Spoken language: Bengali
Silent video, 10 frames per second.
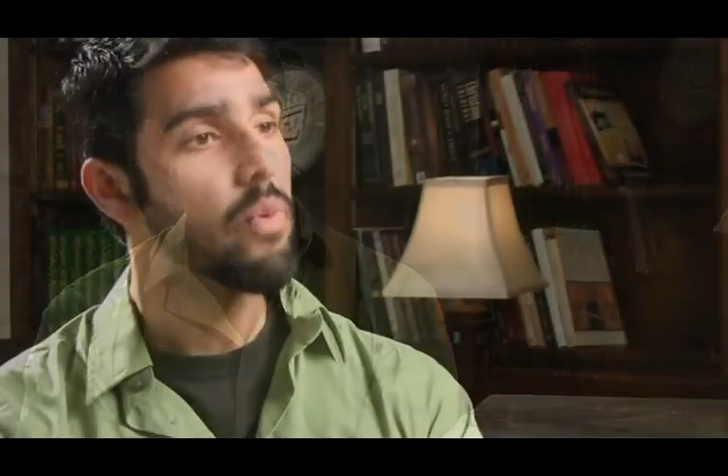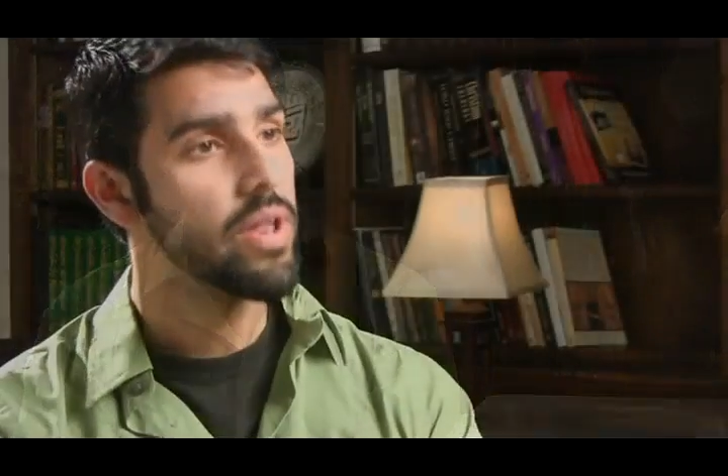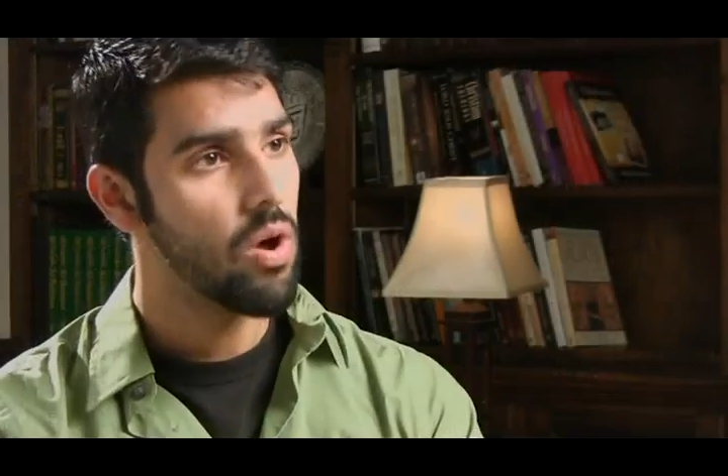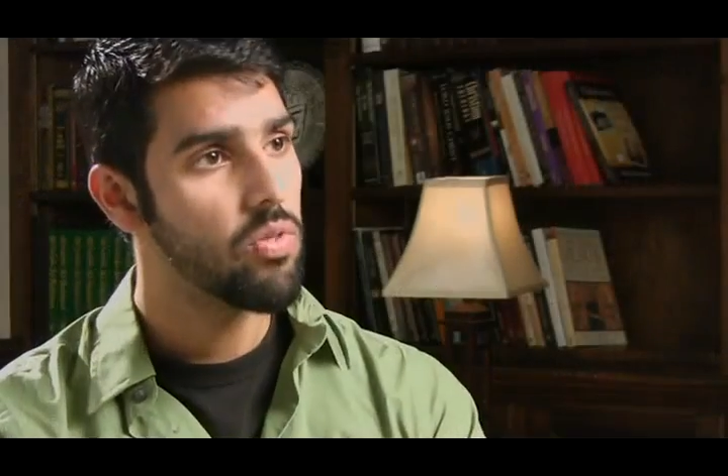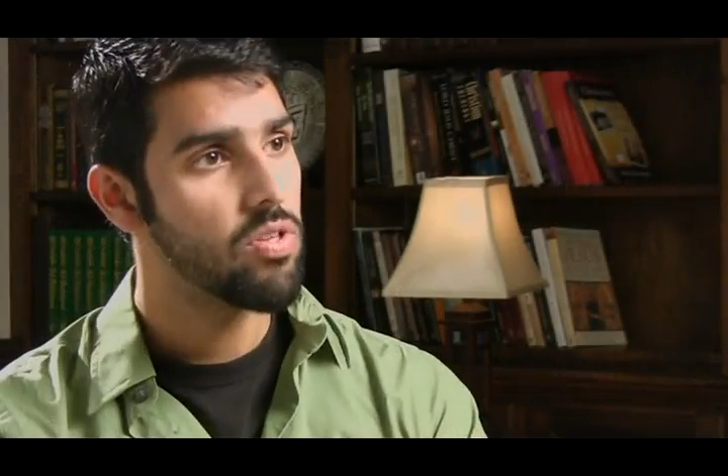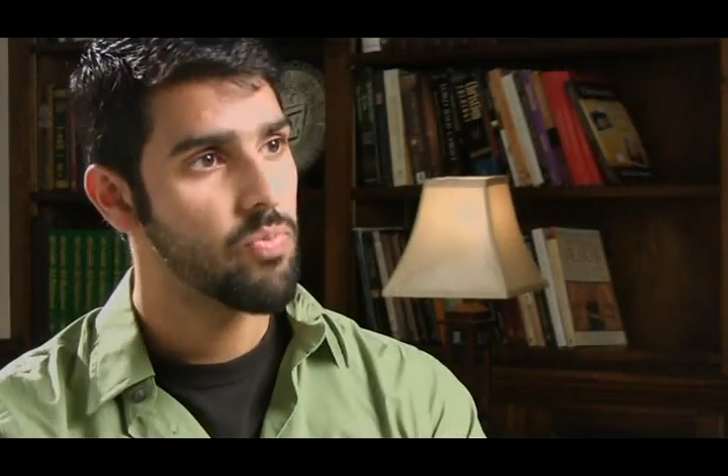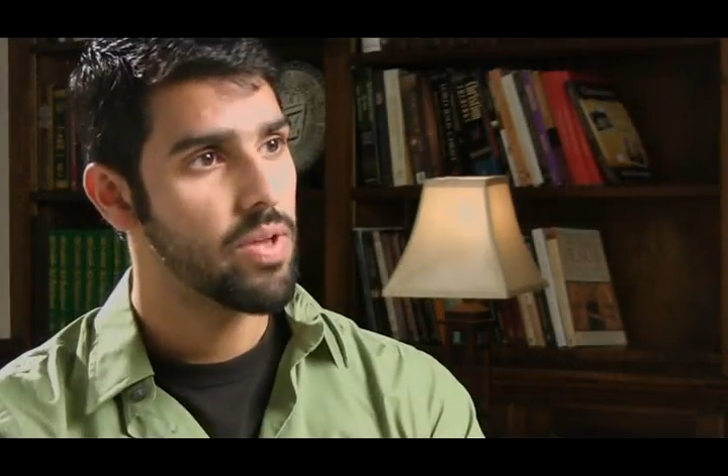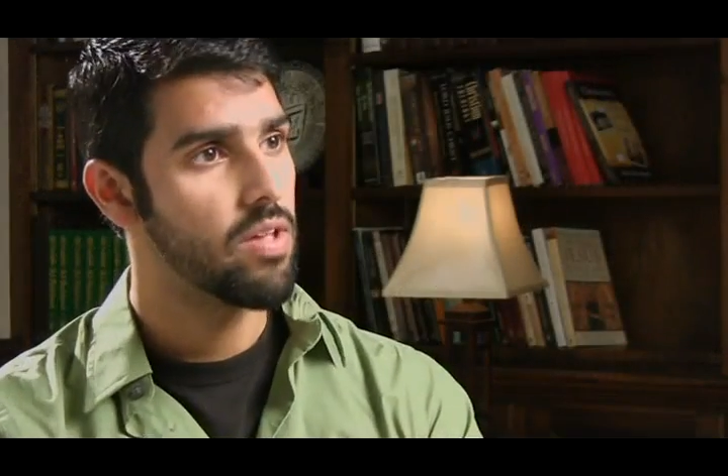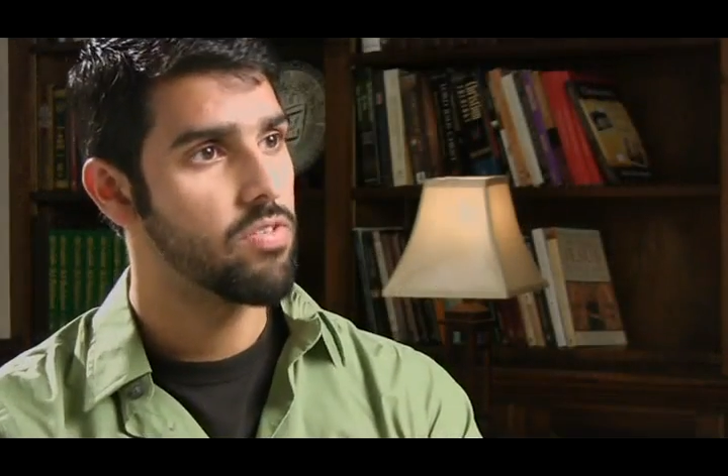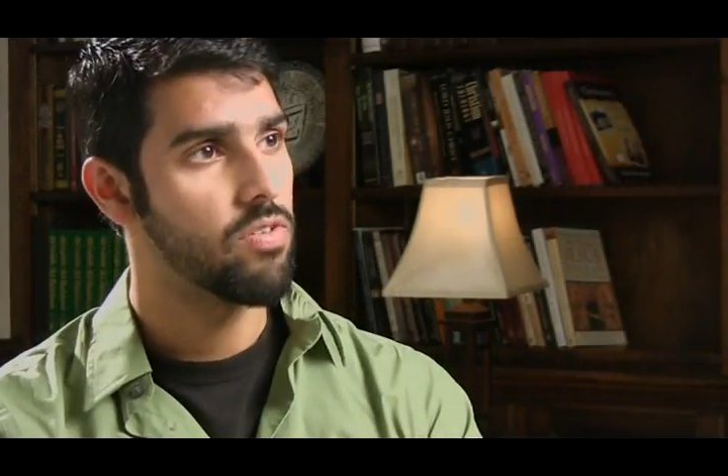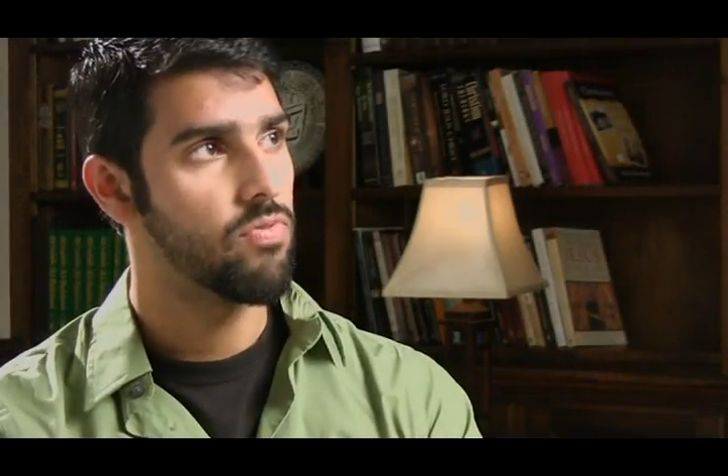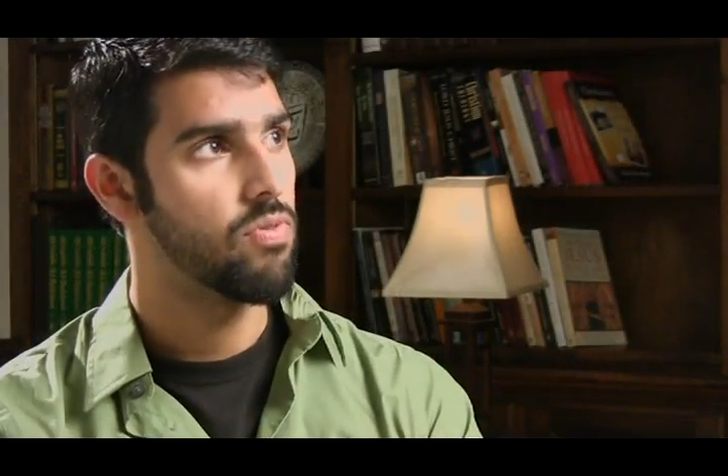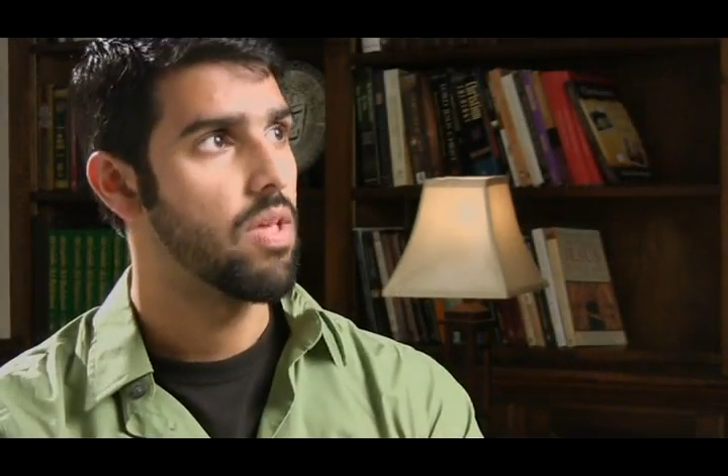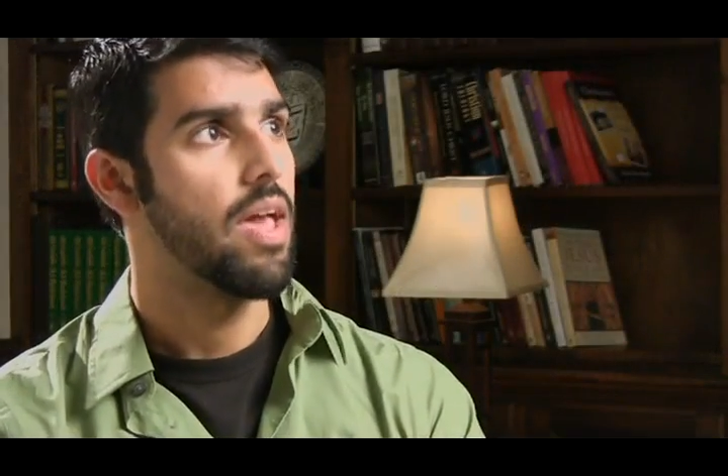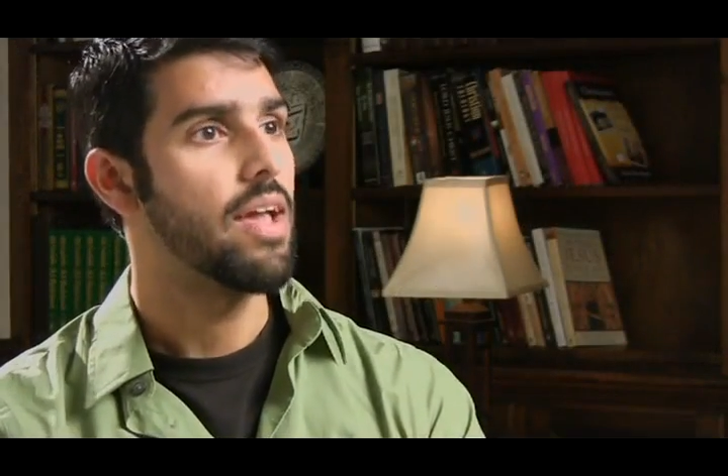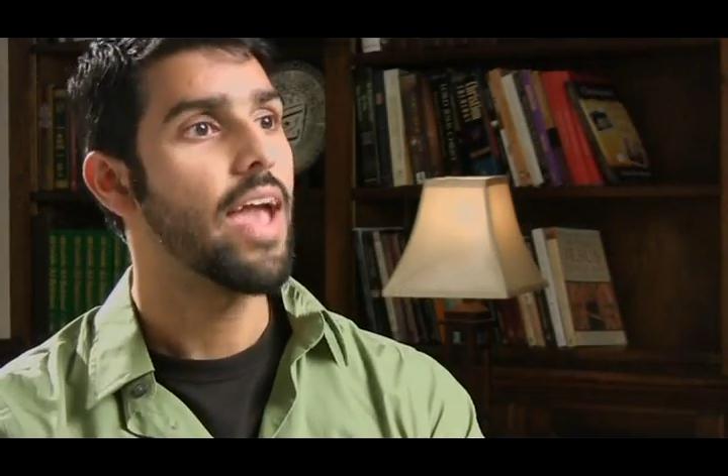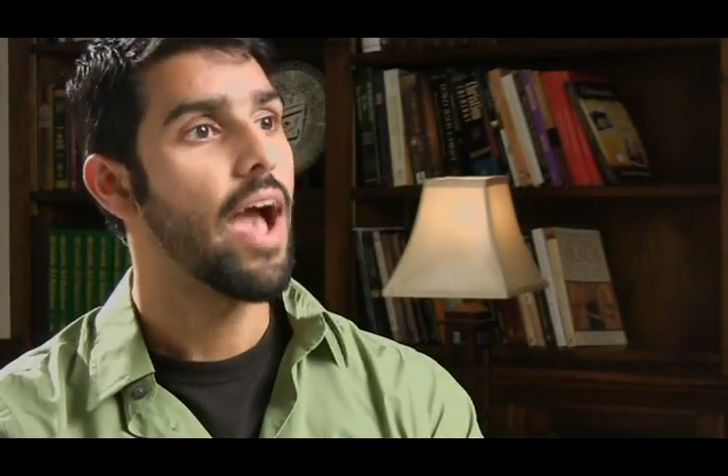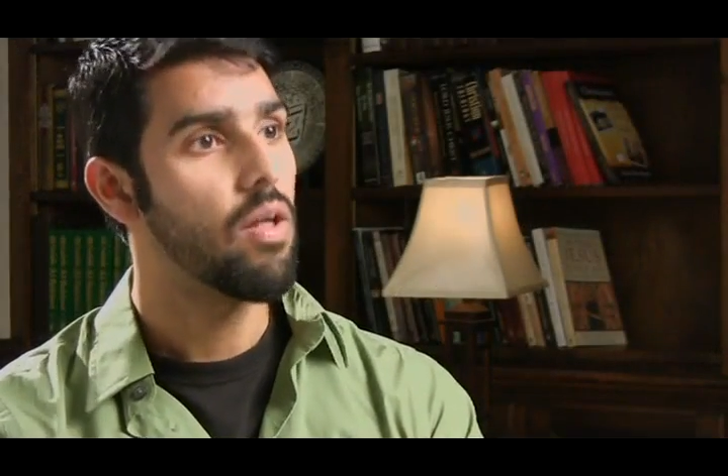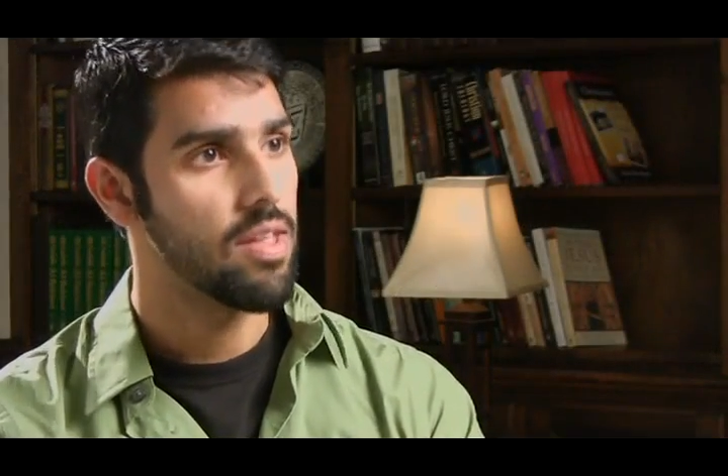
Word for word: আমরা এই বিষয়ে জানি কারণ